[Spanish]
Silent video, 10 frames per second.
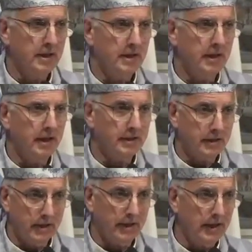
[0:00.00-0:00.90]
y era
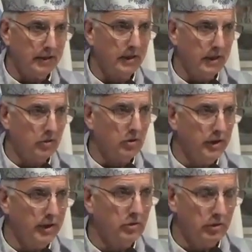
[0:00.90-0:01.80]
cerca de las
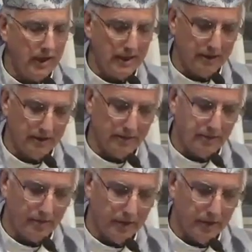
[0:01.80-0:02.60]
elecciones nacionales.